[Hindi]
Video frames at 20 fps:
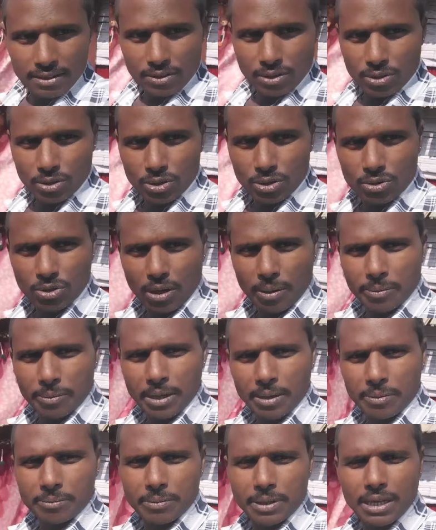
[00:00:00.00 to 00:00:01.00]
तो दोस्तों अभी
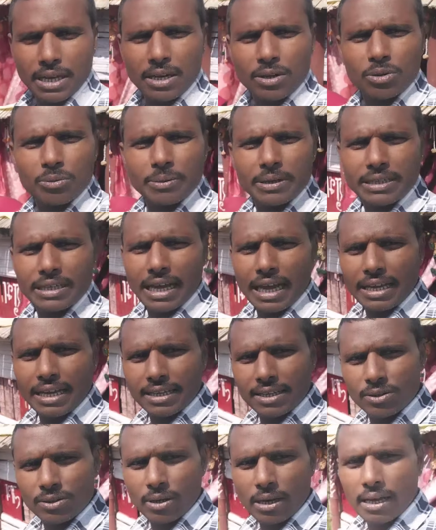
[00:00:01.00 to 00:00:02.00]
हम भैया को
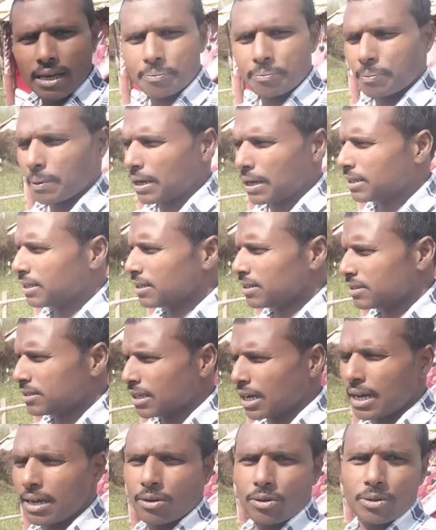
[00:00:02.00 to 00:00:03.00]
बैठाएंगे थोड़ा पानी
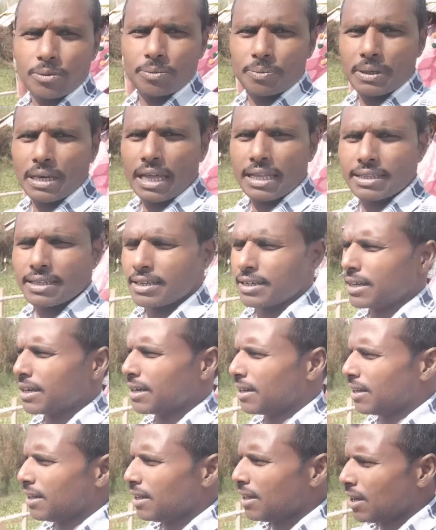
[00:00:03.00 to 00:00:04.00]
चाय वो पिला
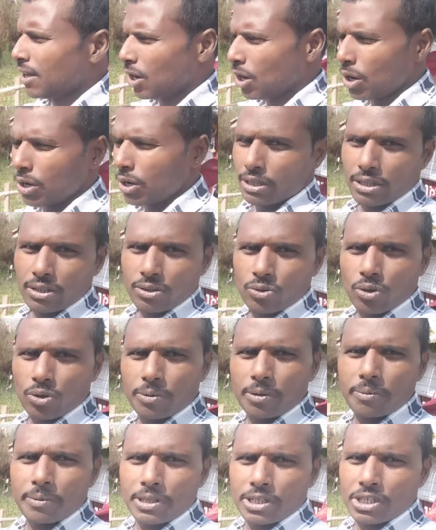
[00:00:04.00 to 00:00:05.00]
देंगे और इनको
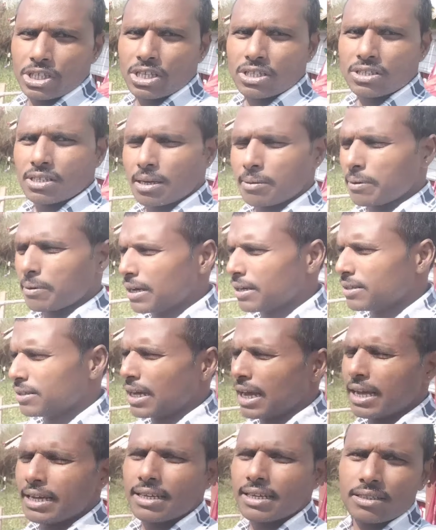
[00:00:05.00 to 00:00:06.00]
भी बिजनेस है भाई
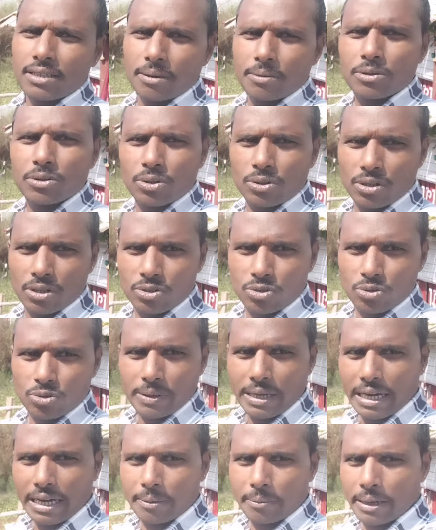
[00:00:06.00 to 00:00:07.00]
जाएंगे तभी तो दस
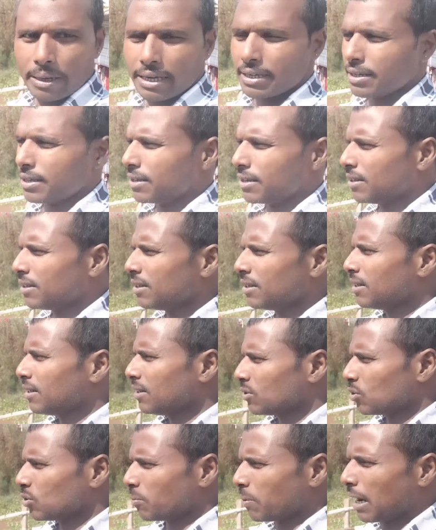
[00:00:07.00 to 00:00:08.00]
रुपया कमाएंगे
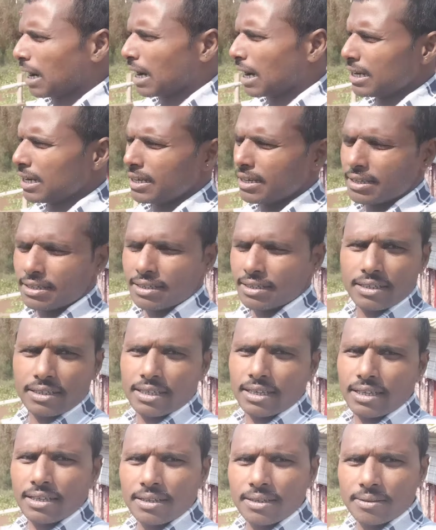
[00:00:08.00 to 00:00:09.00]
तो भाड़ा ले
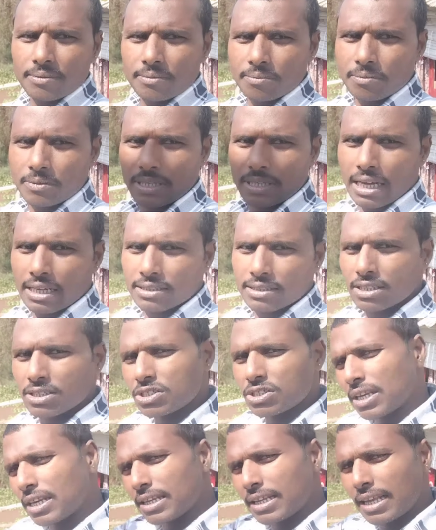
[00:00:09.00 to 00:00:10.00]
करके यहाँ से
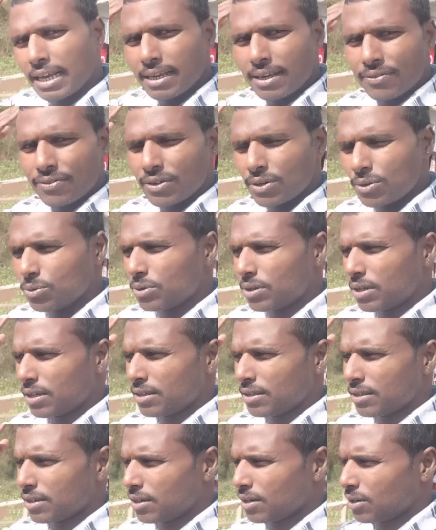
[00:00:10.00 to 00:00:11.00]
चले जाएंगे फिर उधर
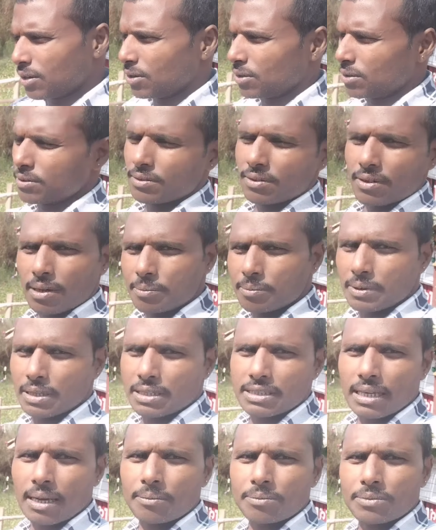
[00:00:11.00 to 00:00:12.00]
और अपना
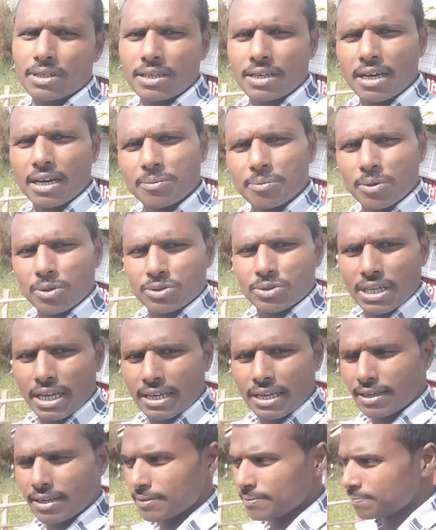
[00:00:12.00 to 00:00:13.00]
शाम तक घर पहुँच
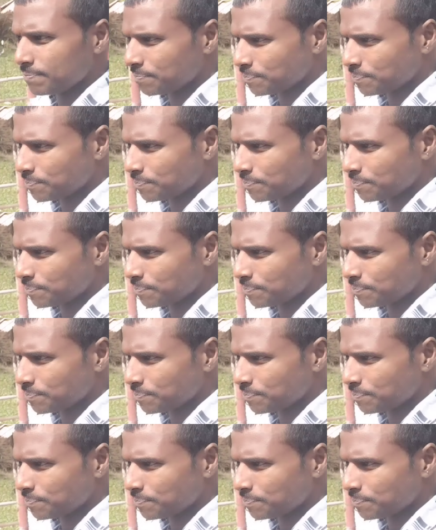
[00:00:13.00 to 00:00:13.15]
जाएंगे